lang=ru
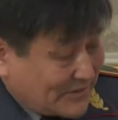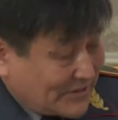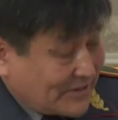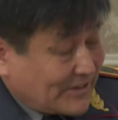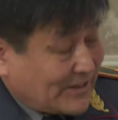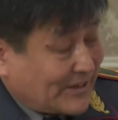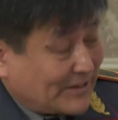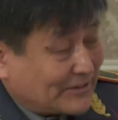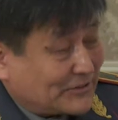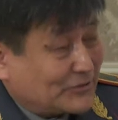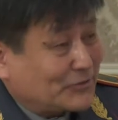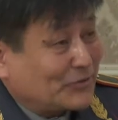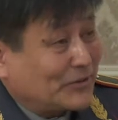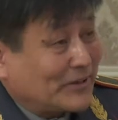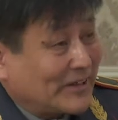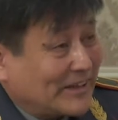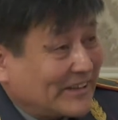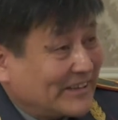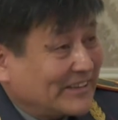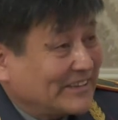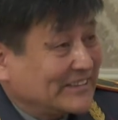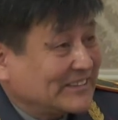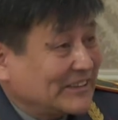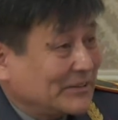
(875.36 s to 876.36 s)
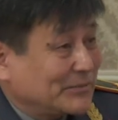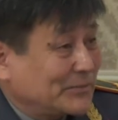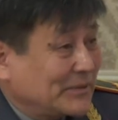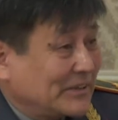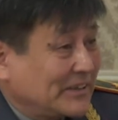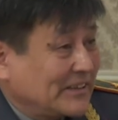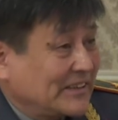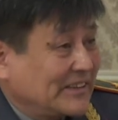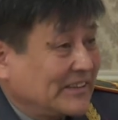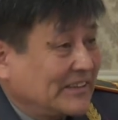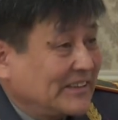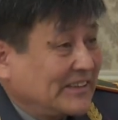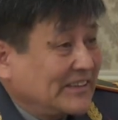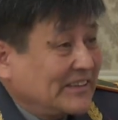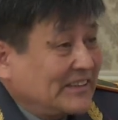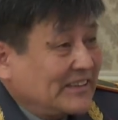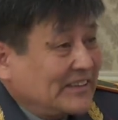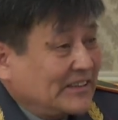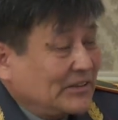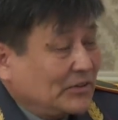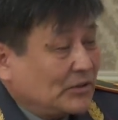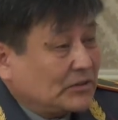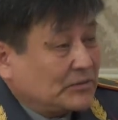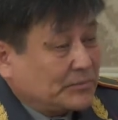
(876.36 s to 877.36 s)
да, журналистами,
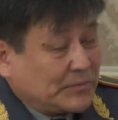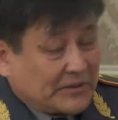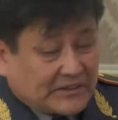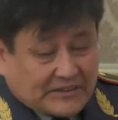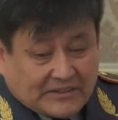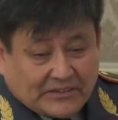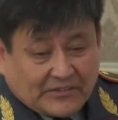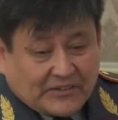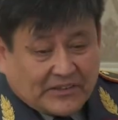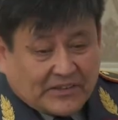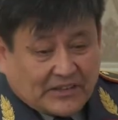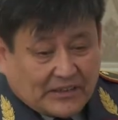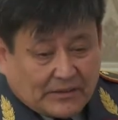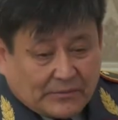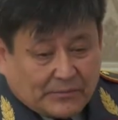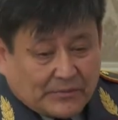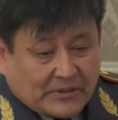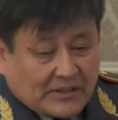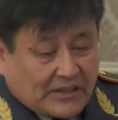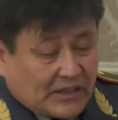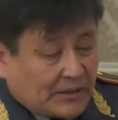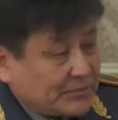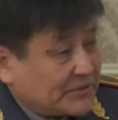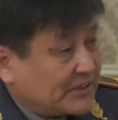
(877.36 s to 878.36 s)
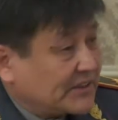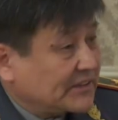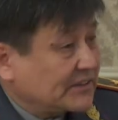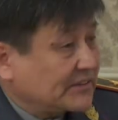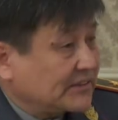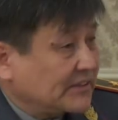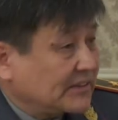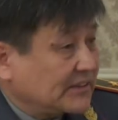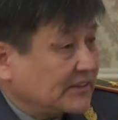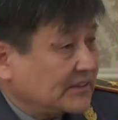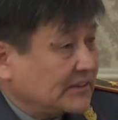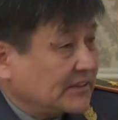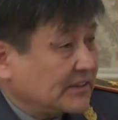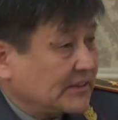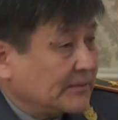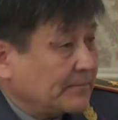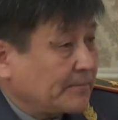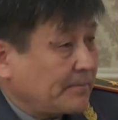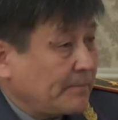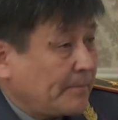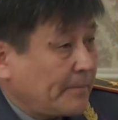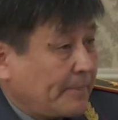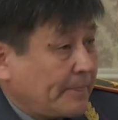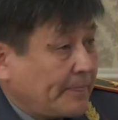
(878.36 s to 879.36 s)
вот, представителями
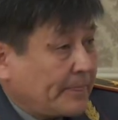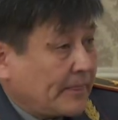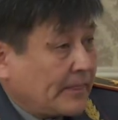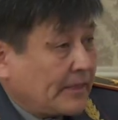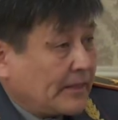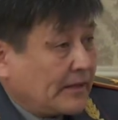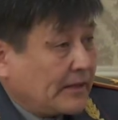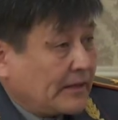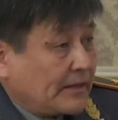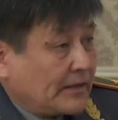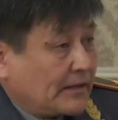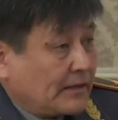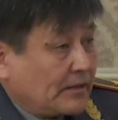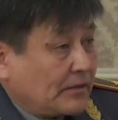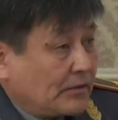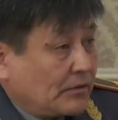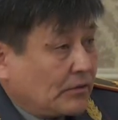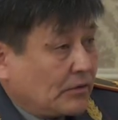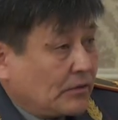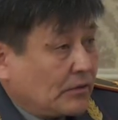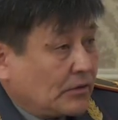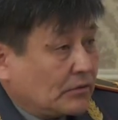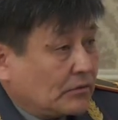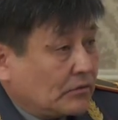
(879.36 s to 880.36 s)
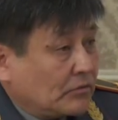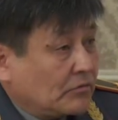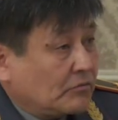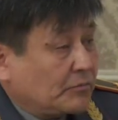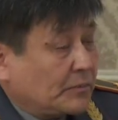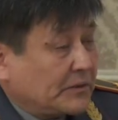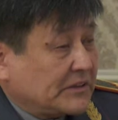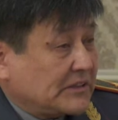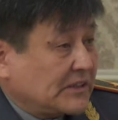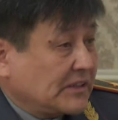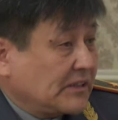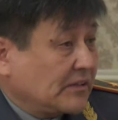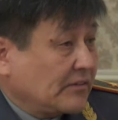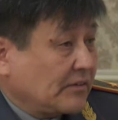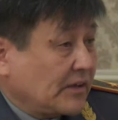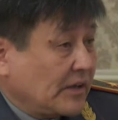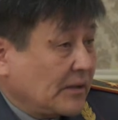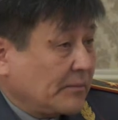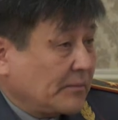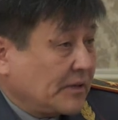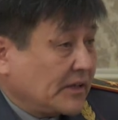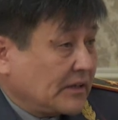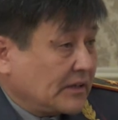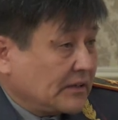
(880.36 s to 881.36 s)
общественности. Вот. Но в последнее
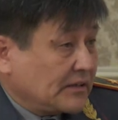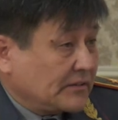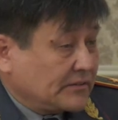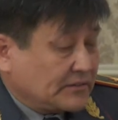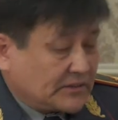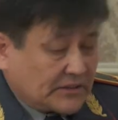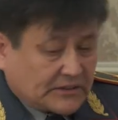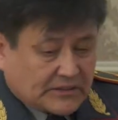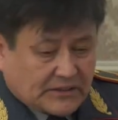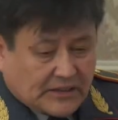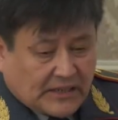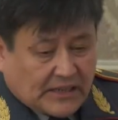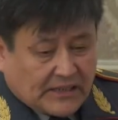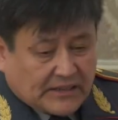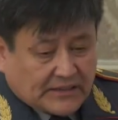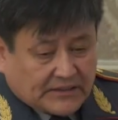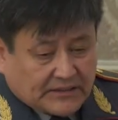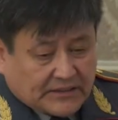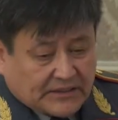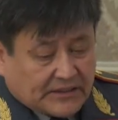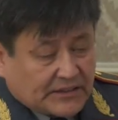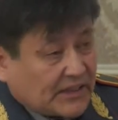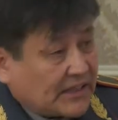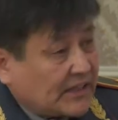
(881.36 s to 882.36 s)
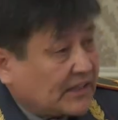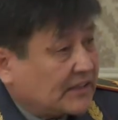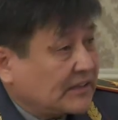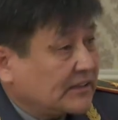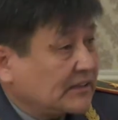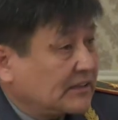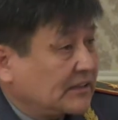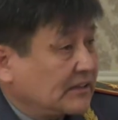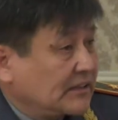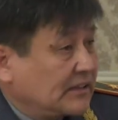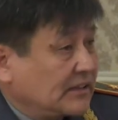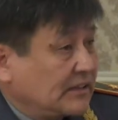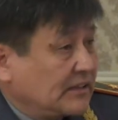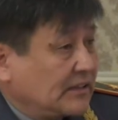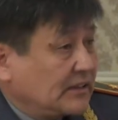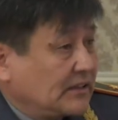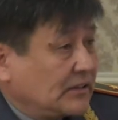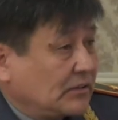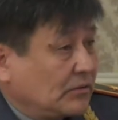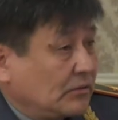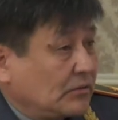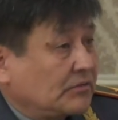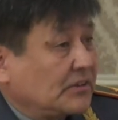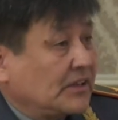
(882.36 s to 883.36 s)
время в социальных сетях,
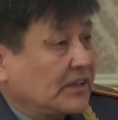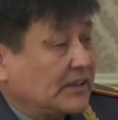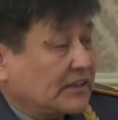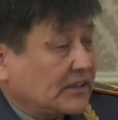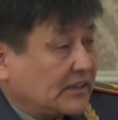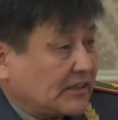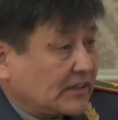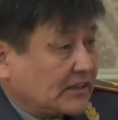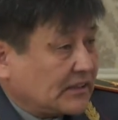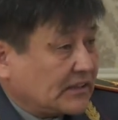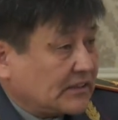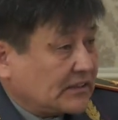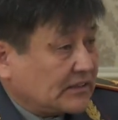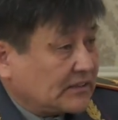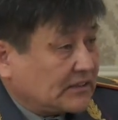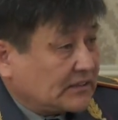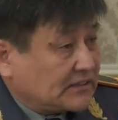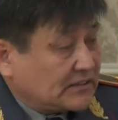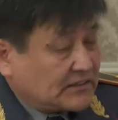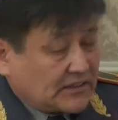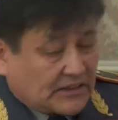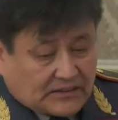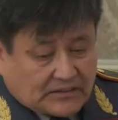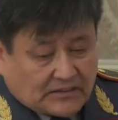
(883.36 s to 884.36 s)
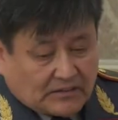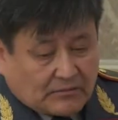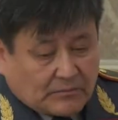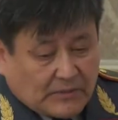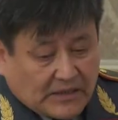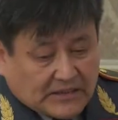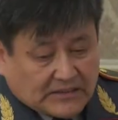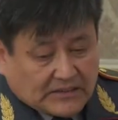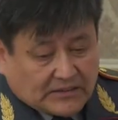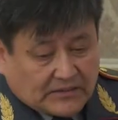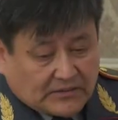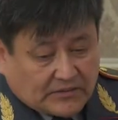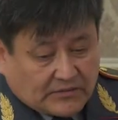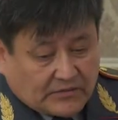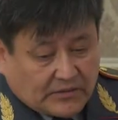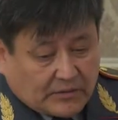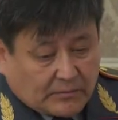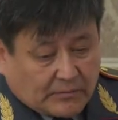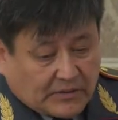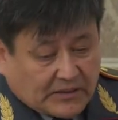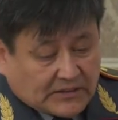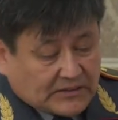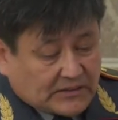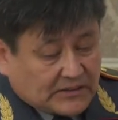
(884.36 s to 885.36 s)
вот, в некоторых э, средствах массовой
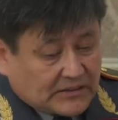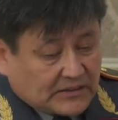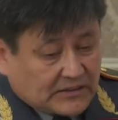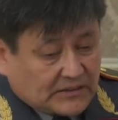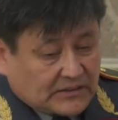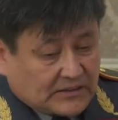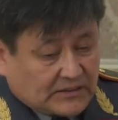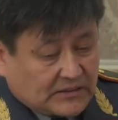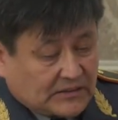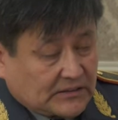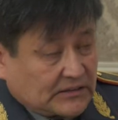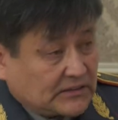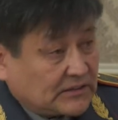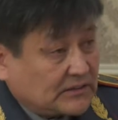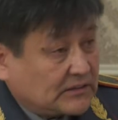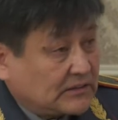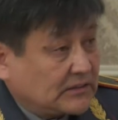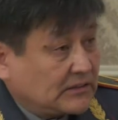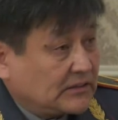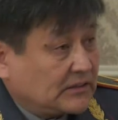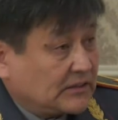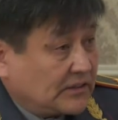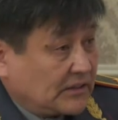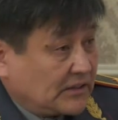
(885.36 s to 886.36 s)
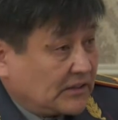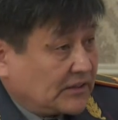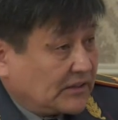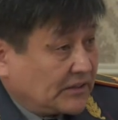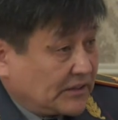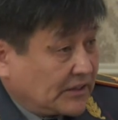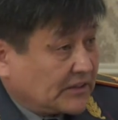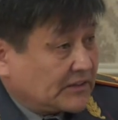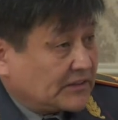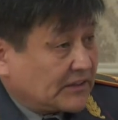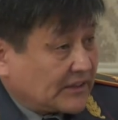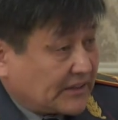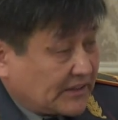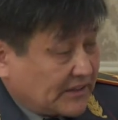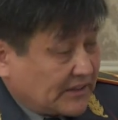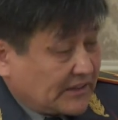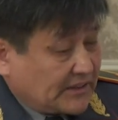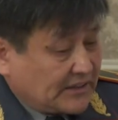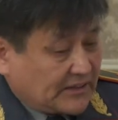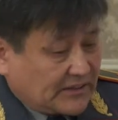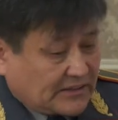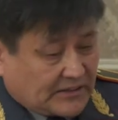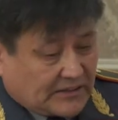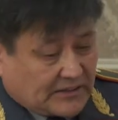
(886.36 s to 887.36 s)
информации есть
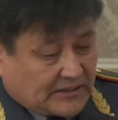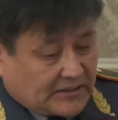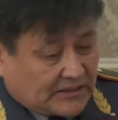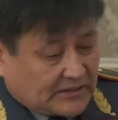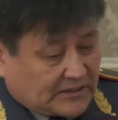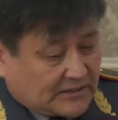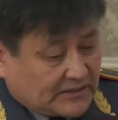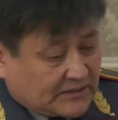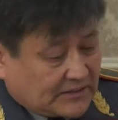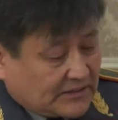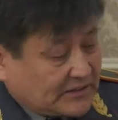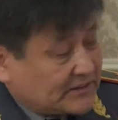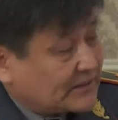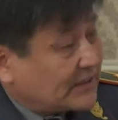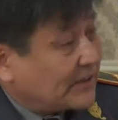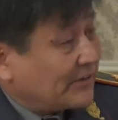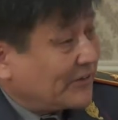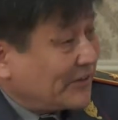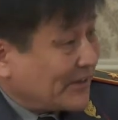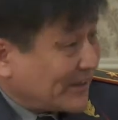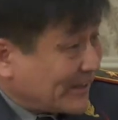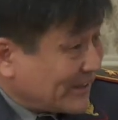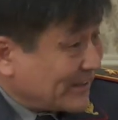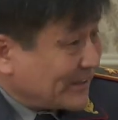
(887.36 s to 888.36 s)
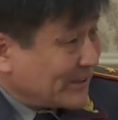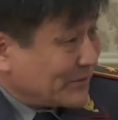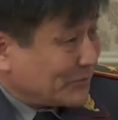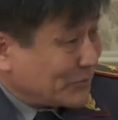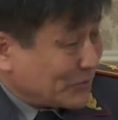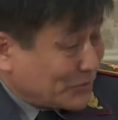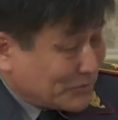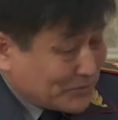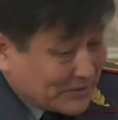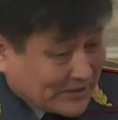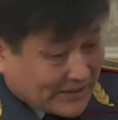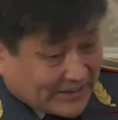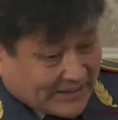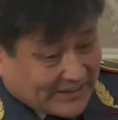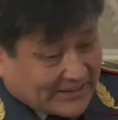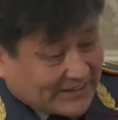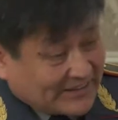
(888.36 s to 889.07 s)
такие э, исковерканные, будем так